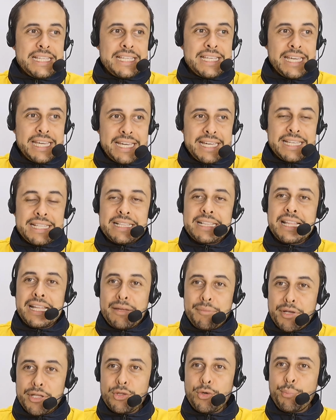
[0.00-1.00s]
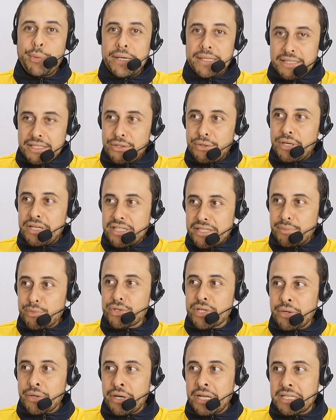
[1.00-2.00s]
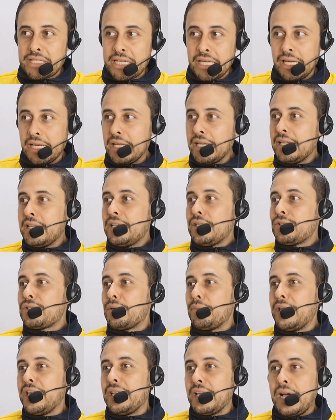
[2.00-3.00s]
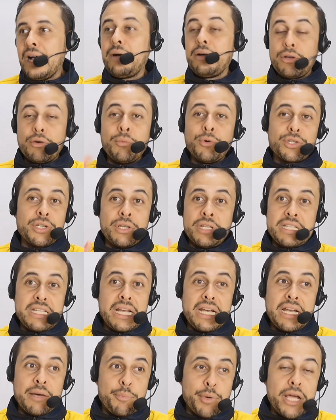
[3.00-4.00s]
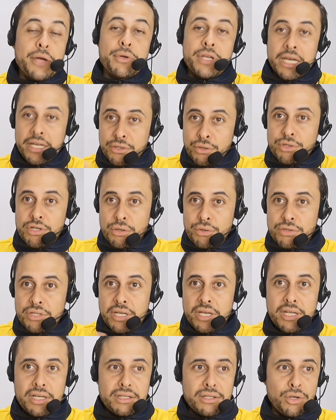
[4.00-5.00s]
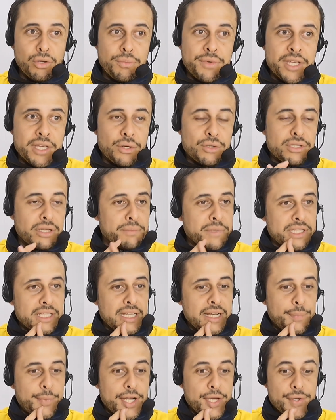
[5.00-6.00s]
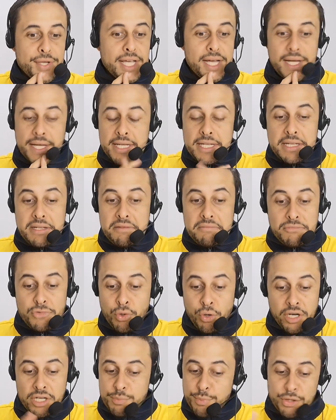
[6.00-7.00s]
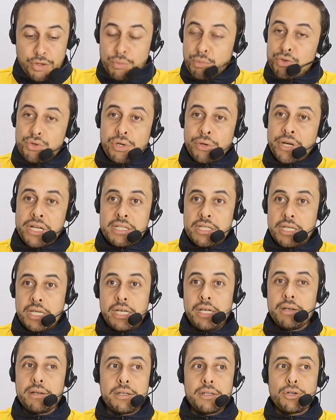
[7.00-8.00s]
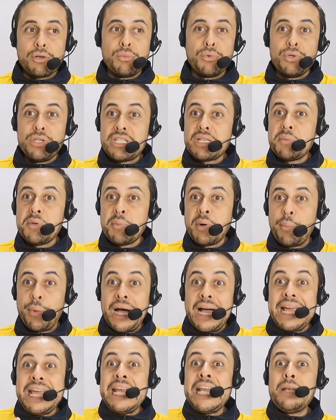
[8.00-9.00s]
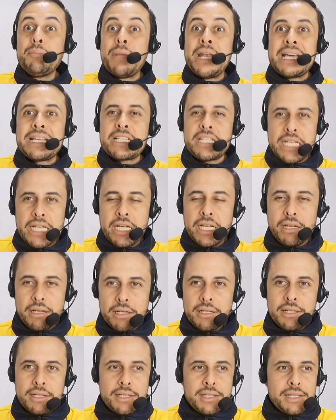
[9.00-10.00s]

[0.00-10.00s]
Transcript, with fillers: Qué tremendo partido le hicimos a Brasil. Usted me, ah, como se decía en la previa, y yo se los dije en los videos también de la previa, yo respeto mucho a Brasil, como dice mi papá, el Brasil.